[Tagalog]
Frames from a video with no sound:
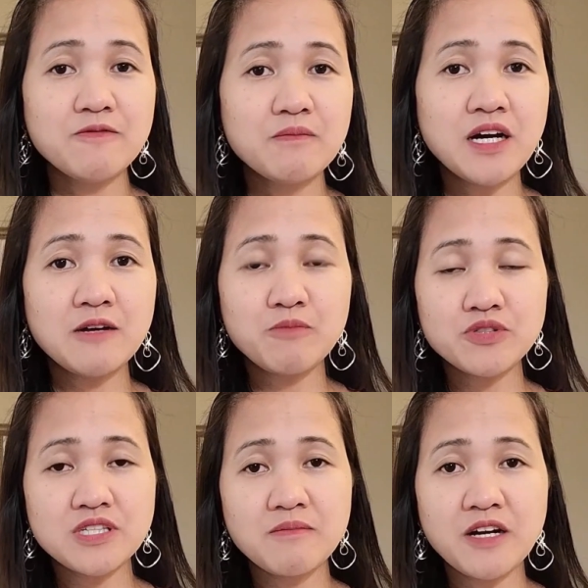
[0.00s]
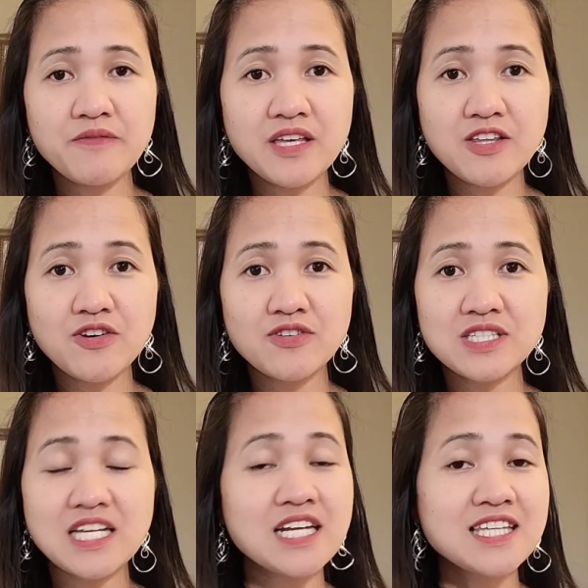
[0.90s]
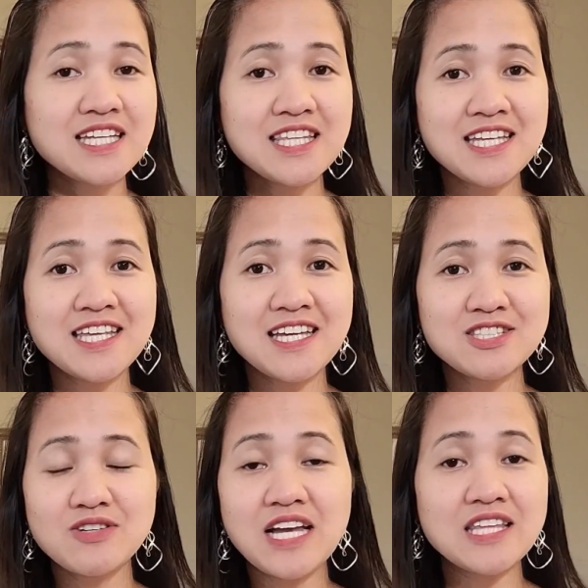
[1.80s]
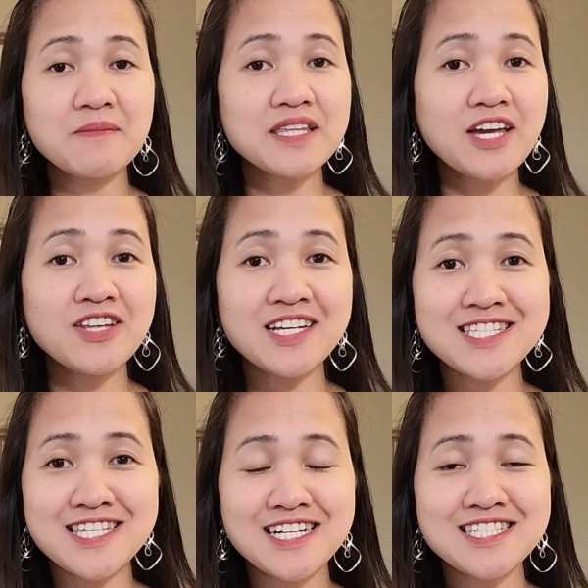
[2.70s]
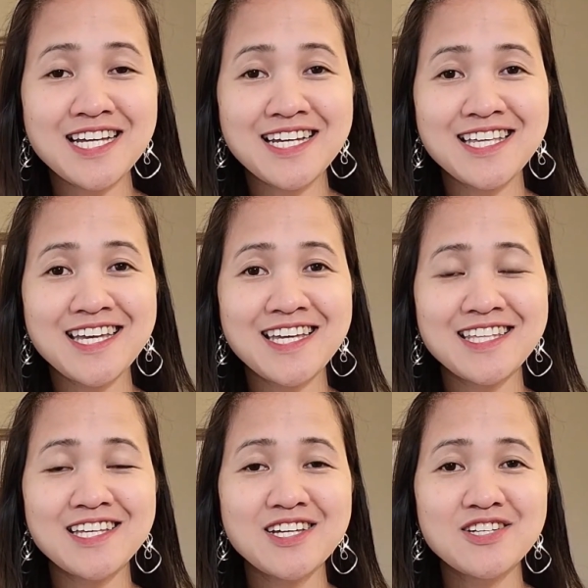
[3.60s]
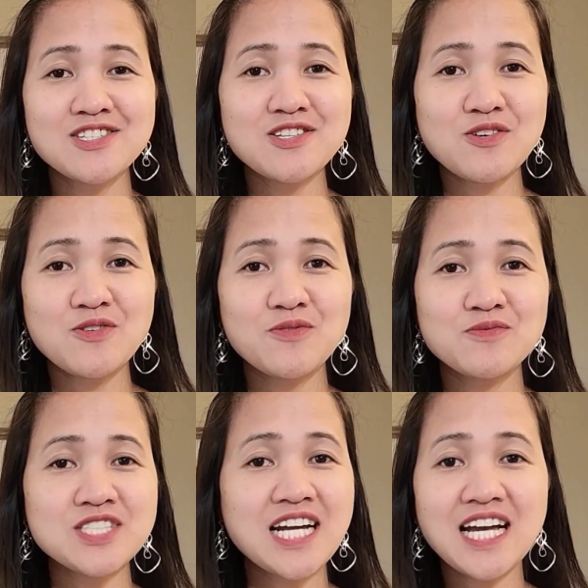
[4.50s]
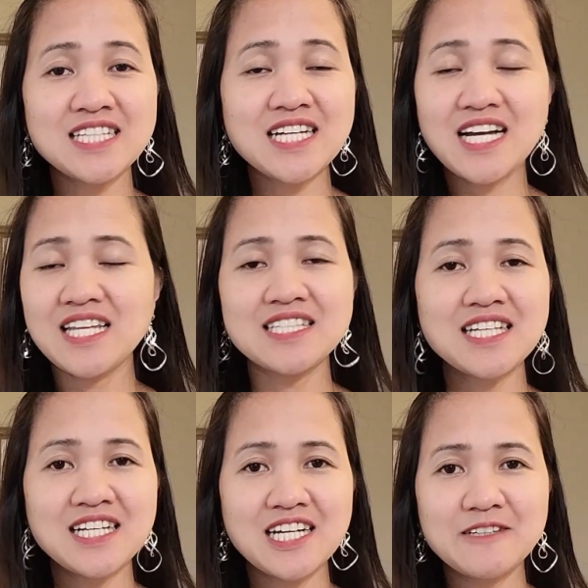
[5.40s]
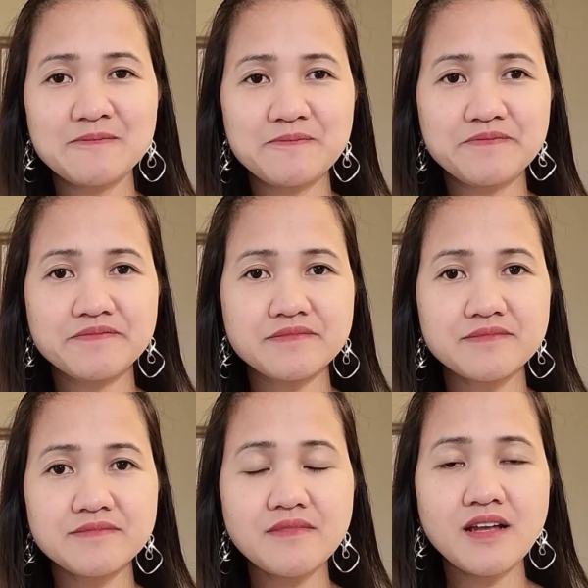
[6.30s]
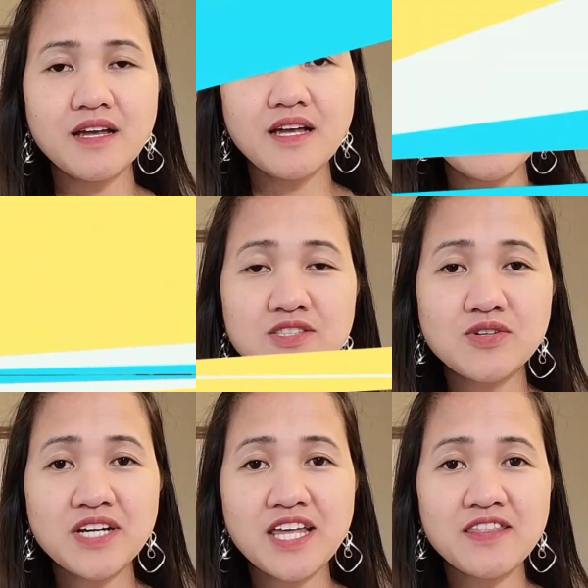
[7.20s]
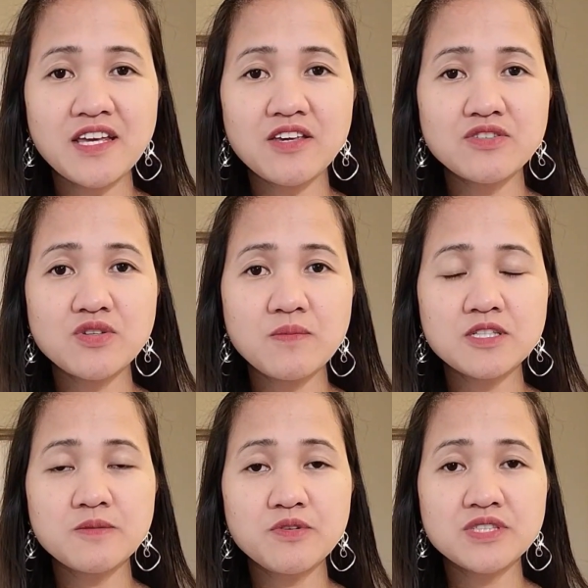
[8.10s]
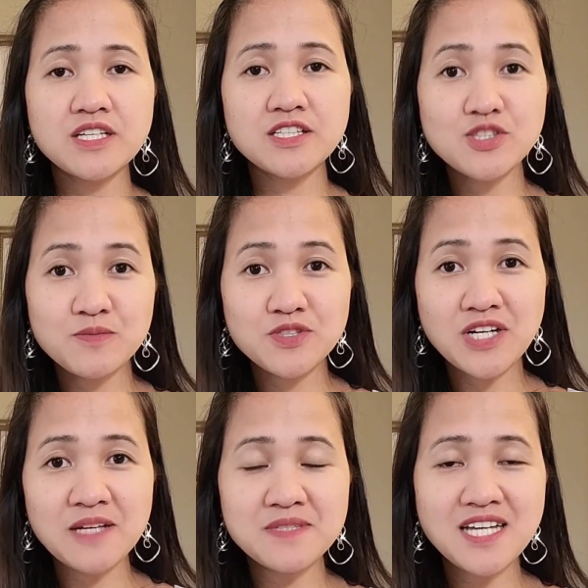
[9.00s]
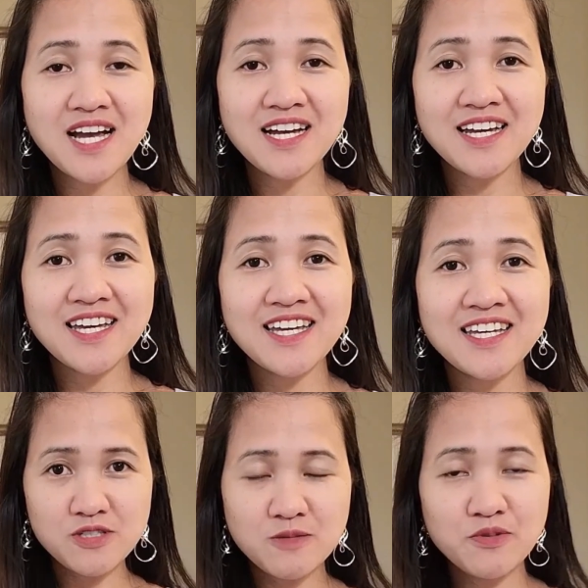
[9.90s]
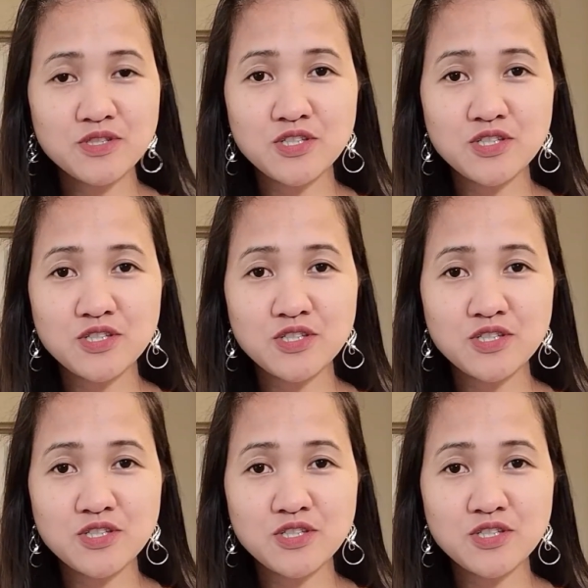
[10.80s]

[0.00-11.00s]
ma-post ng mga videos, darating din yan. So, lahat naman tayo nag-start sa ganyan. So, tsaga-tsaga lang talaga. So again, thank you so much po sa nag-subscribe sa akin. Thank Much po